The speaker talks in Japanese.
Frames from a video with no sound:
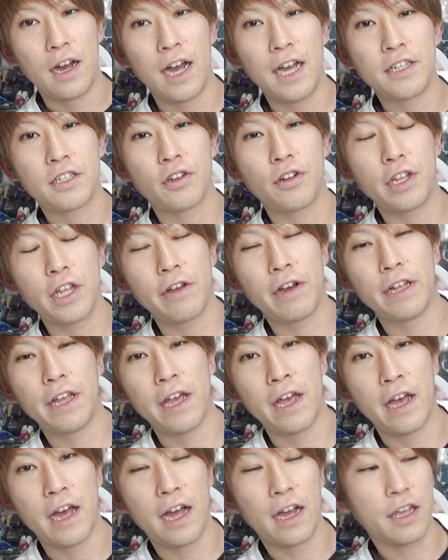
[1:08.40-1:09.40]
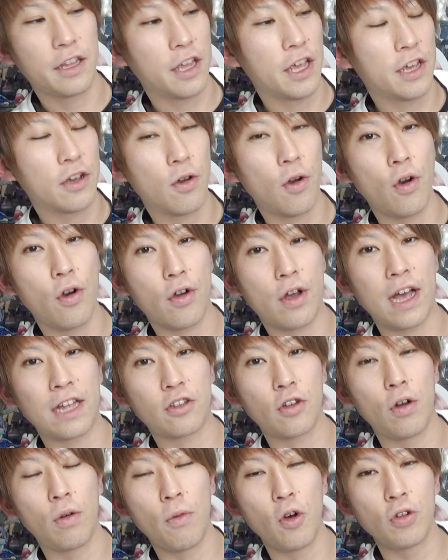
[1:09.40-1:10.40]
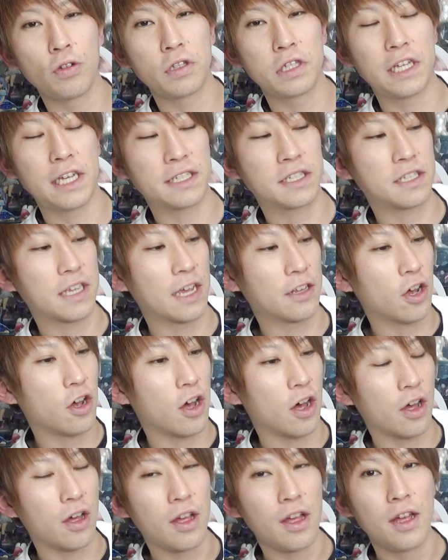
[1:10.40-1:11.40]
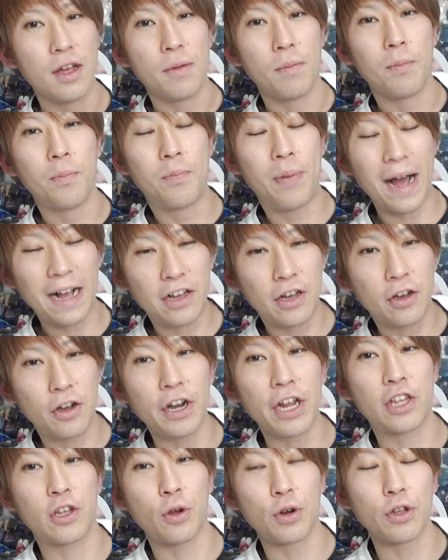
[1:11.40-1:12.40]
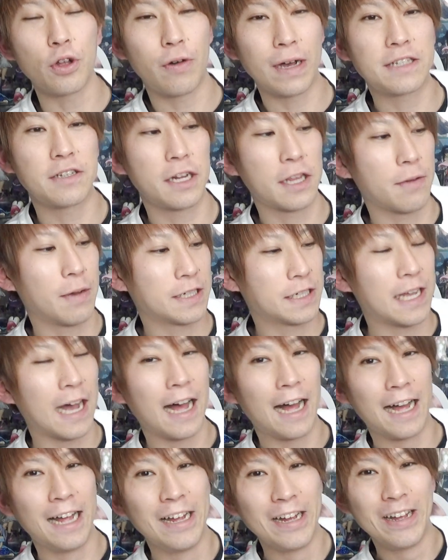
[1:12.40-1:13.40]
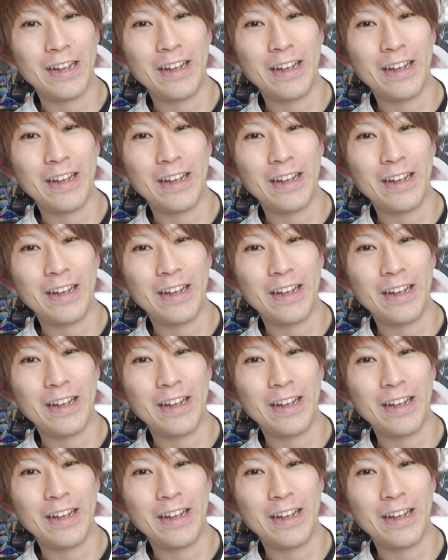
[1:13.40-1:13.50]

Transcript: はい、それではね、開けていこうかと思うんですけど、ばっくり撮るの忘れてました。